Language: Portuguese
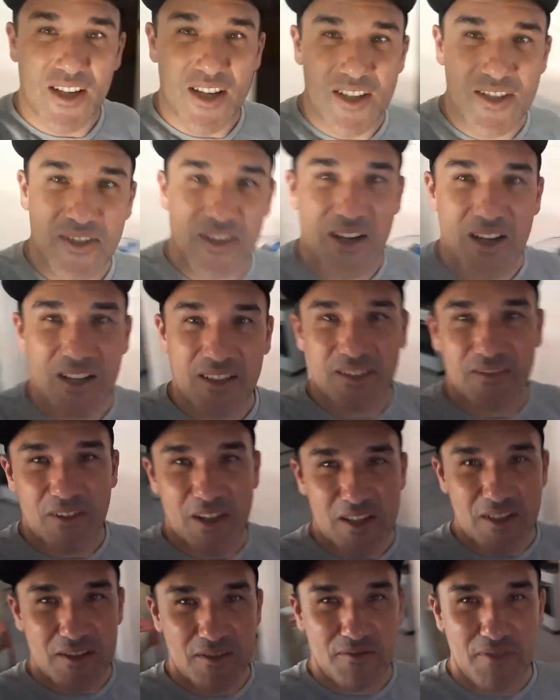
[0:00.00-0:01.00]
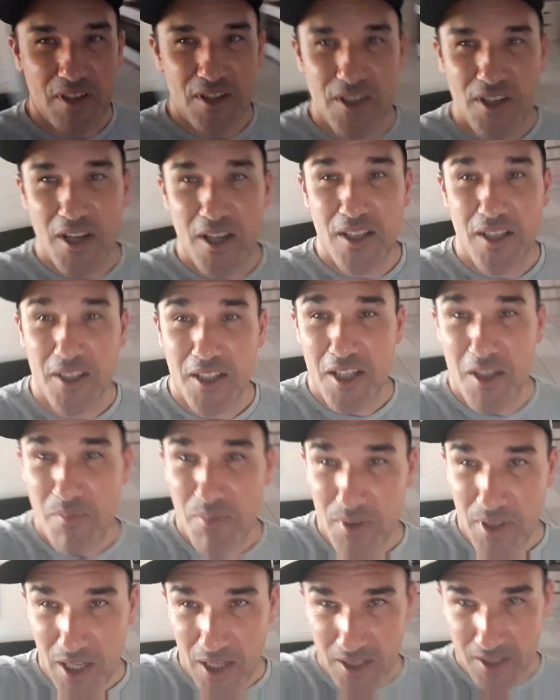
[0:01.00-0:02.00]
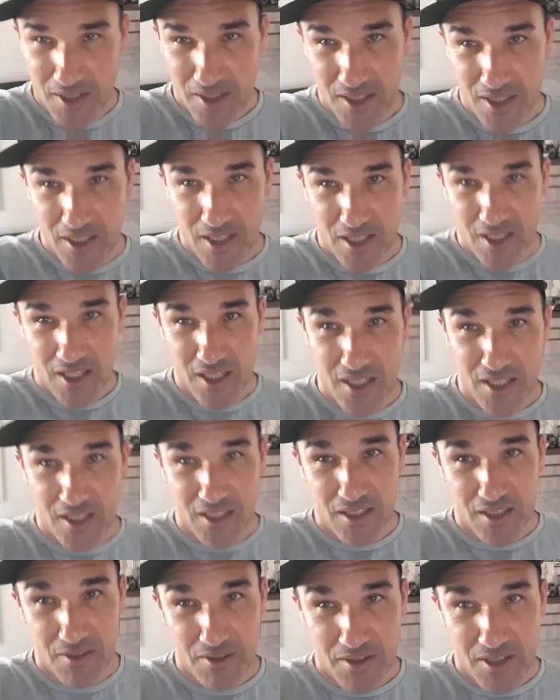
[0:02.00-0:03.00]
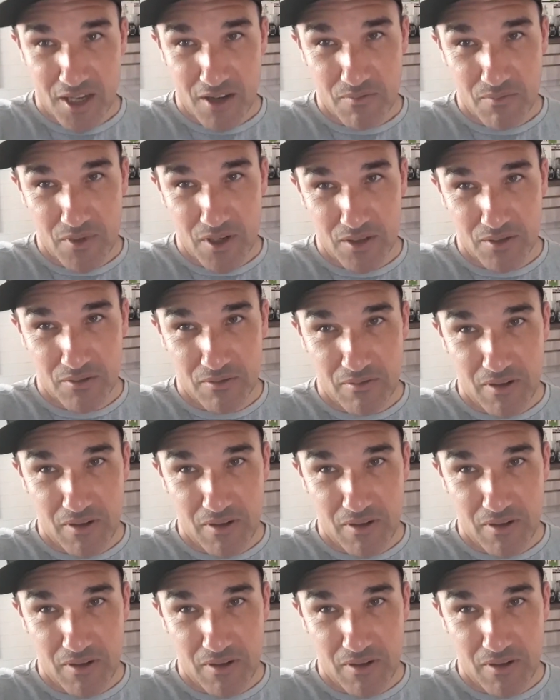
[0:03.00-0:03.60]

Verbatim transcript: Olha só, vai fechando aqui porque ela disse que tá desarrumado o